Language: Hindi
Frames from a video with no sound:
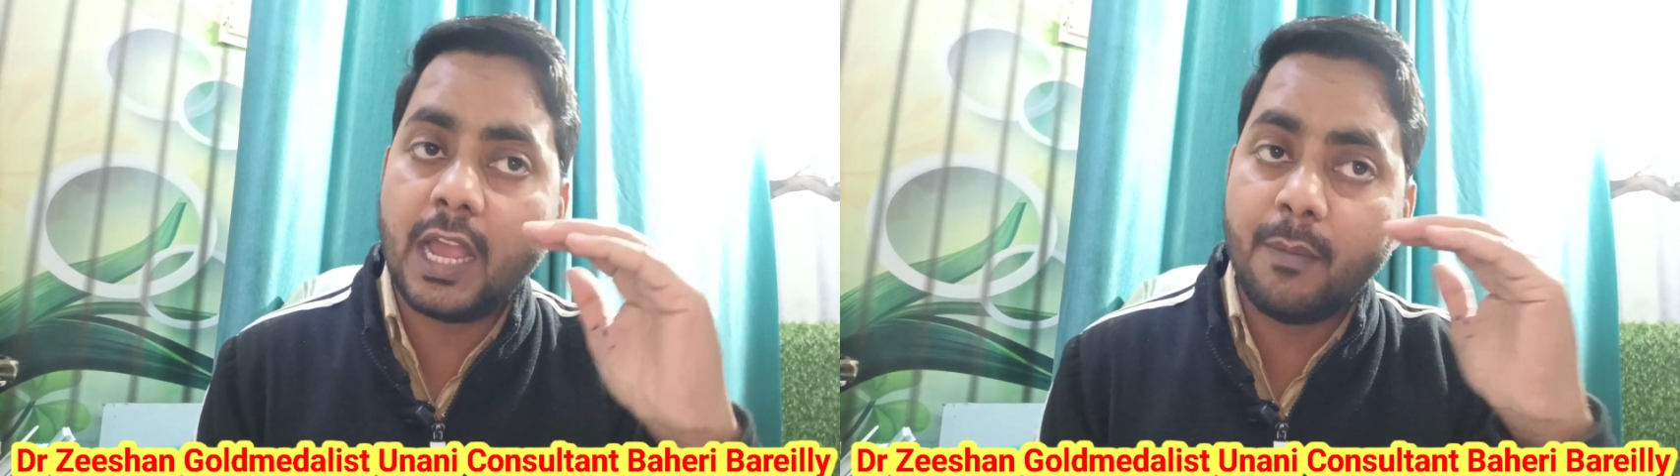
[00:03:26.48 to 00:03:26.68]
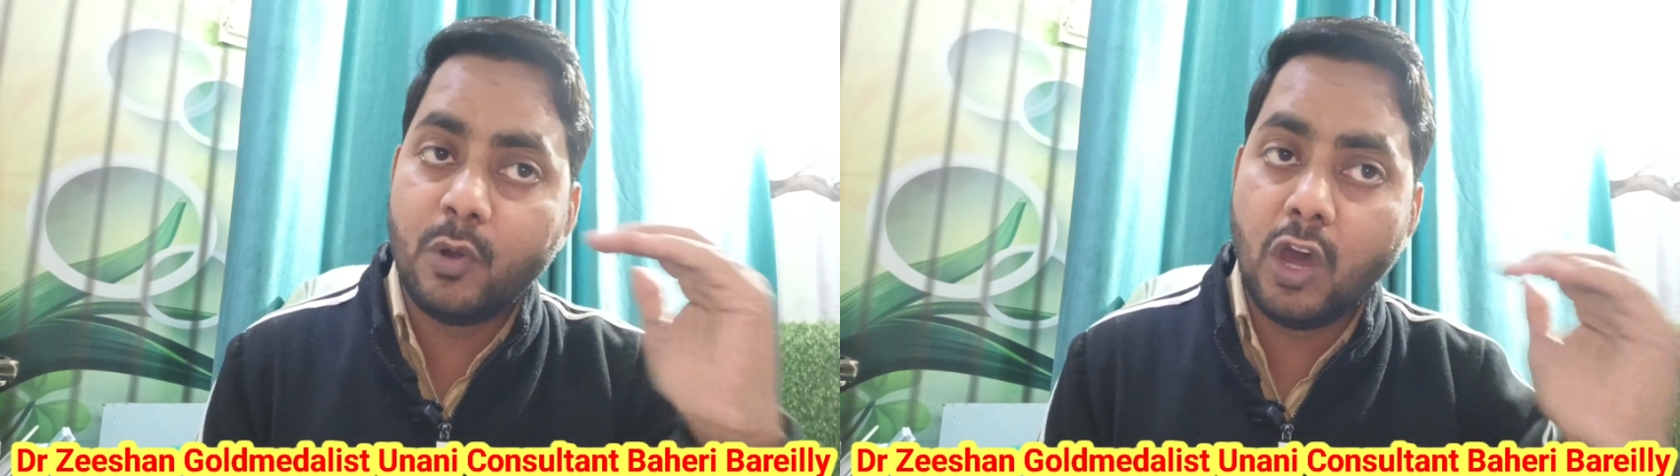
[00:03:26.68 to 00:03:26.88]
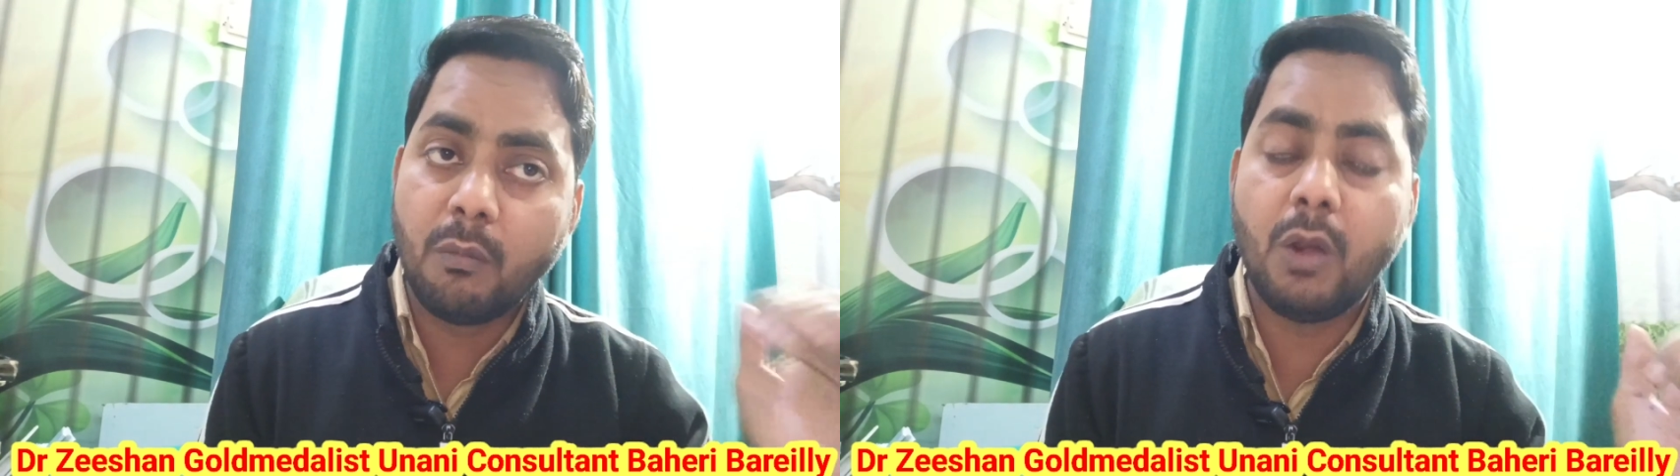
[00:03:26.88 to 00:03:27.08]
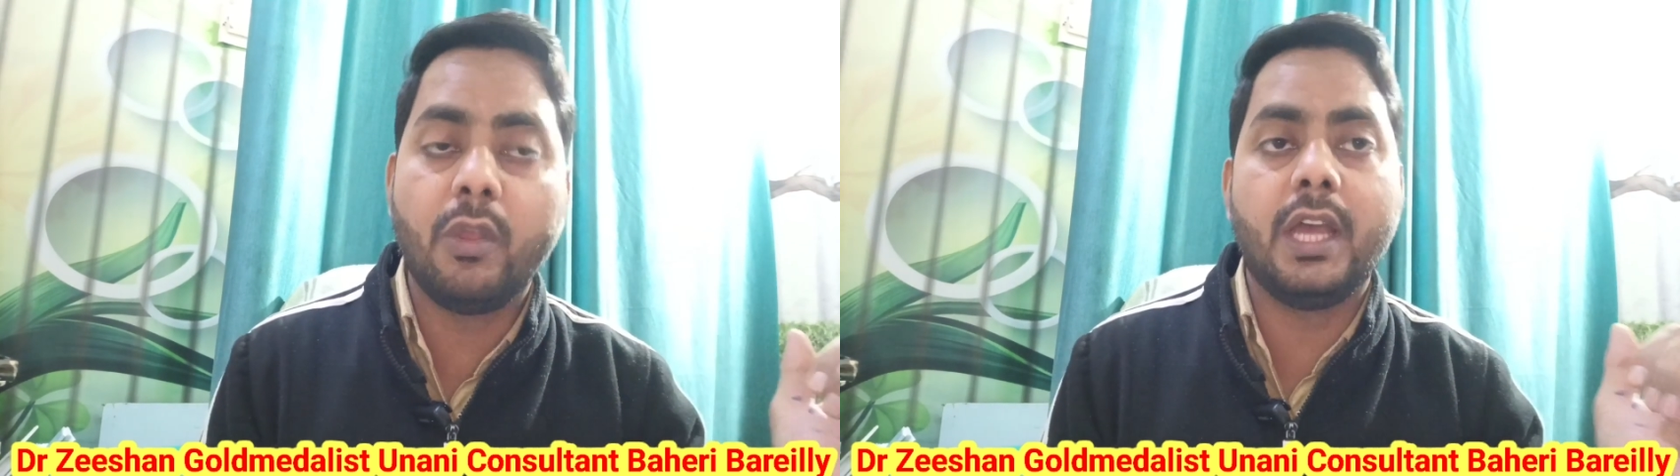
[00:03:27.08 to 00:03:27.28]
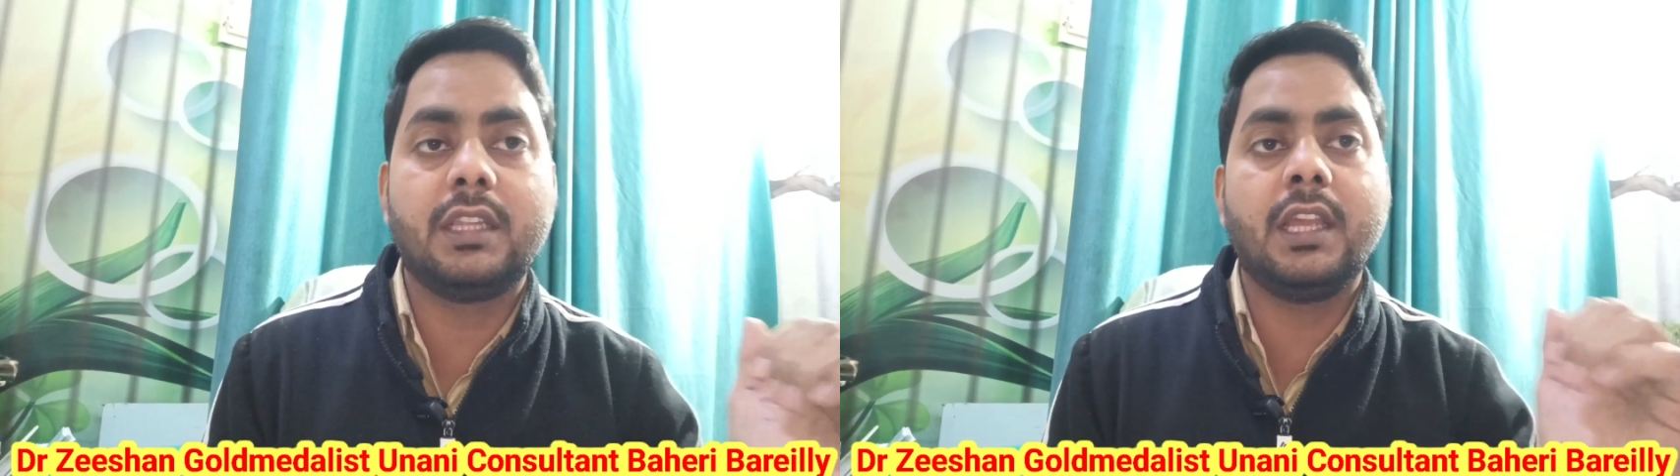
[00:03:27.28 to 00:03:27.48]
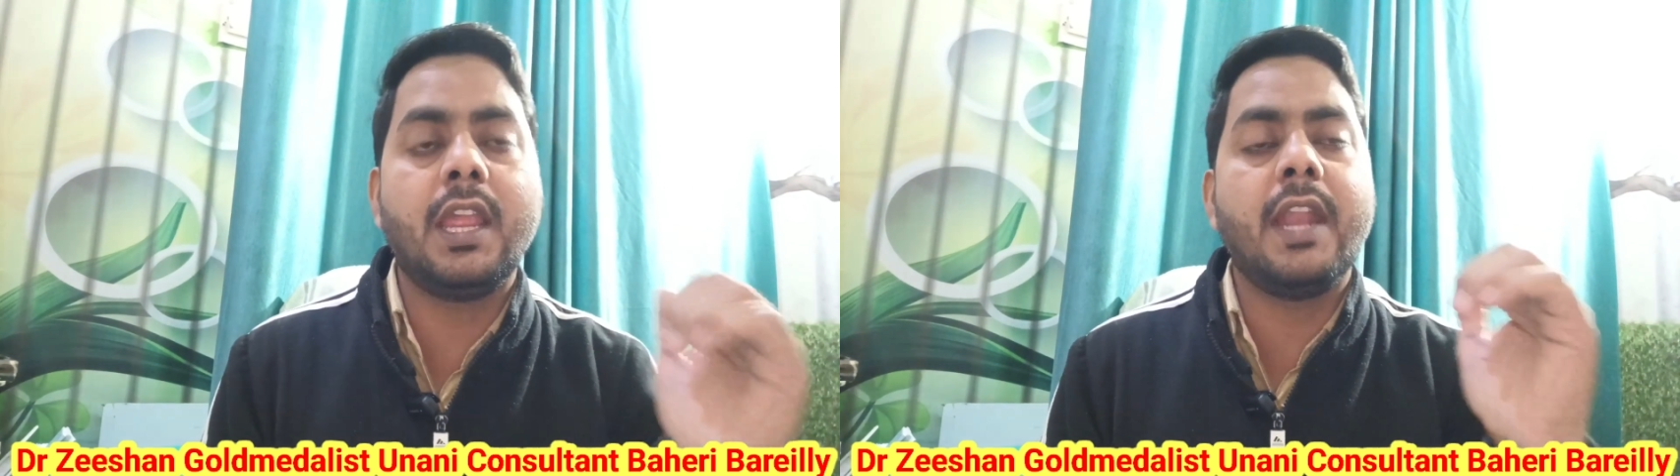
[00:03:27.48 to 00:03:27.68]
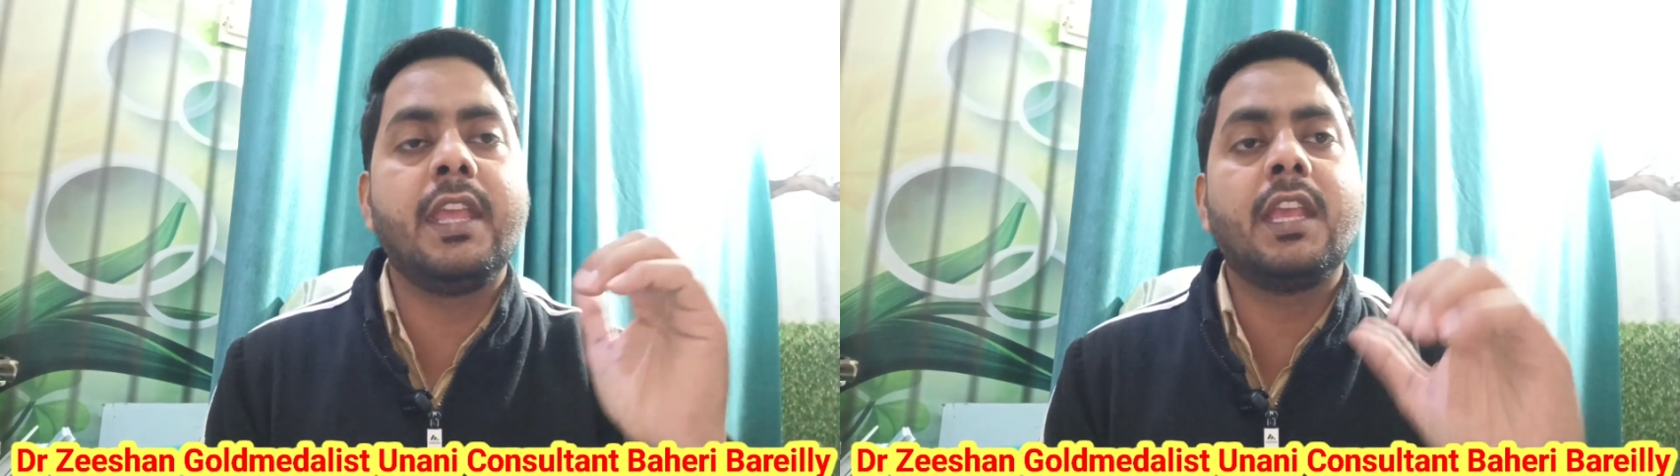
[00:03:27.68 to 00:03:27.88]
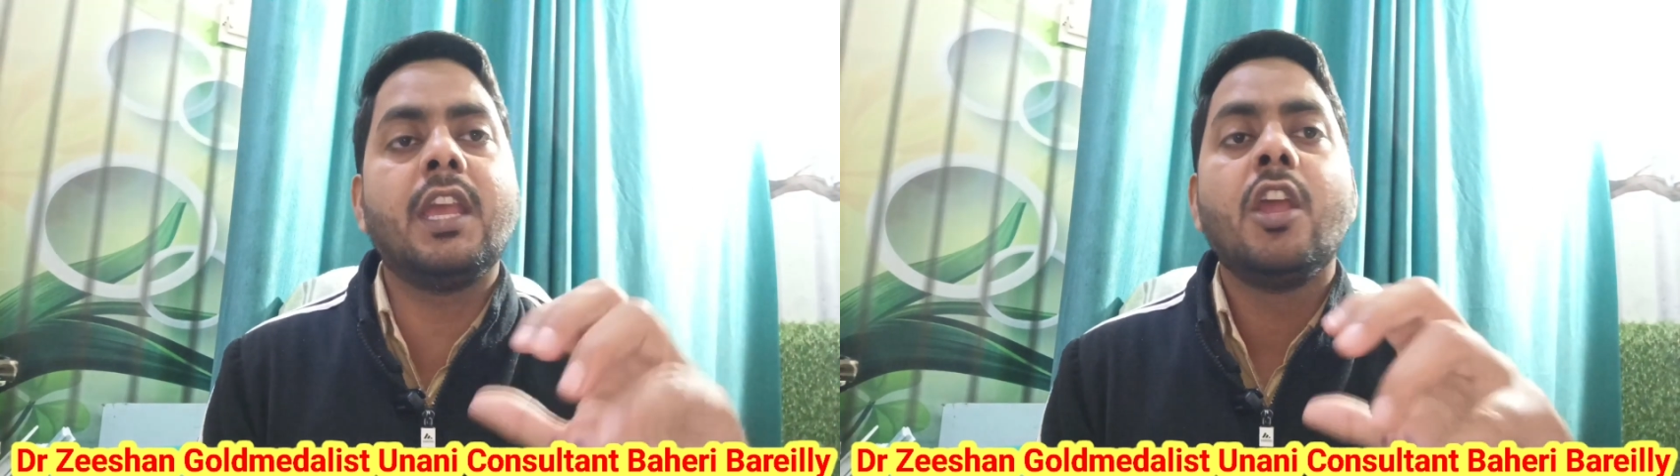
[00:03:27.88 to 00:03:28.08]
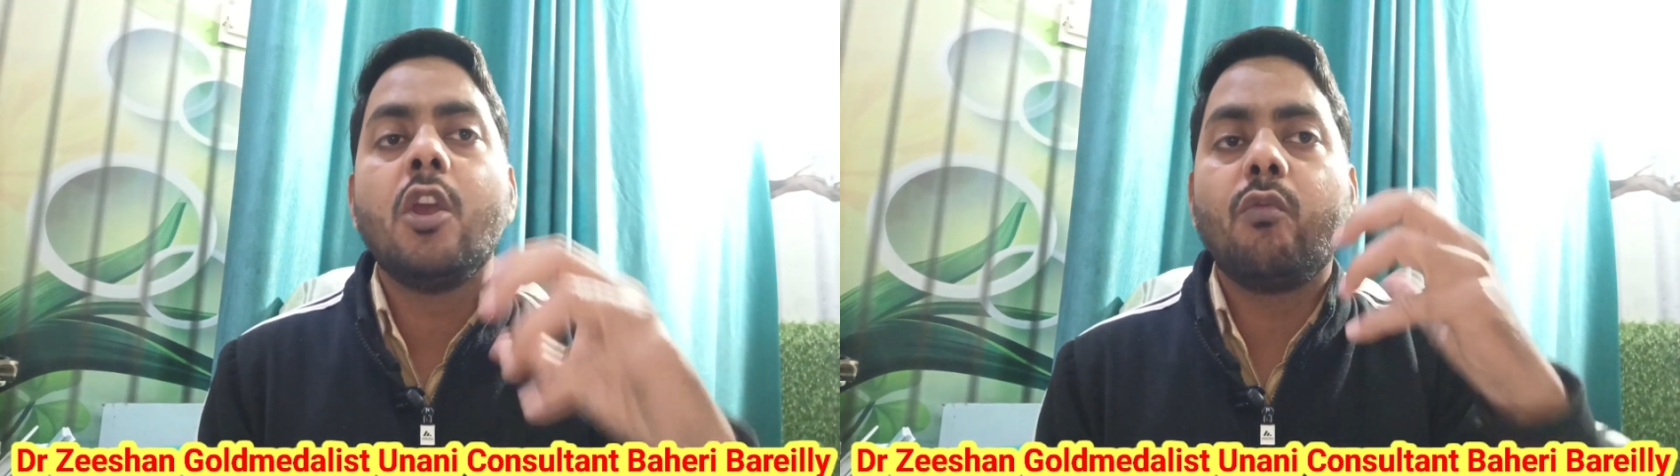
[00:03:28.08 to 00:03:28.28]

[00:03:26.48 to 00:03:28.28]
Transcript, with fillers: एबनॉर्मल हो जाते हैं यानी कि